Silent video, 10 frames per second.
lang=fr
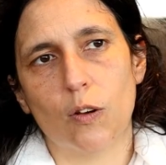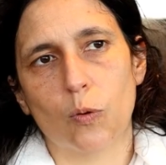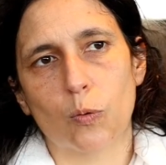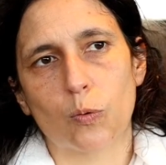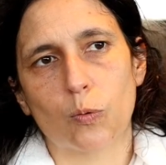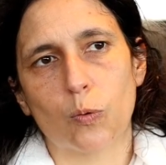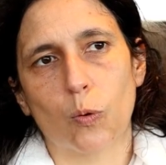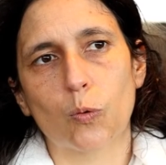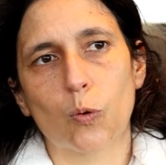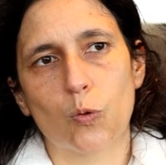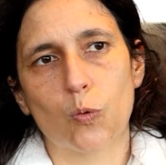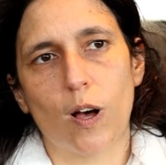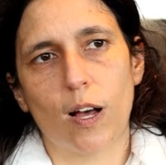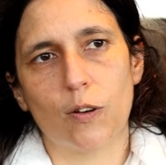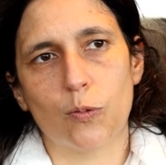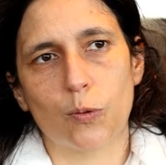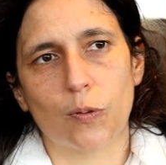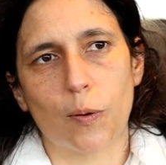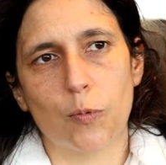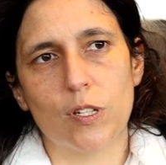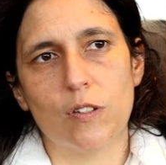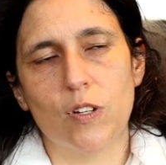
euh, dans son entre-soi euh, sur sa petite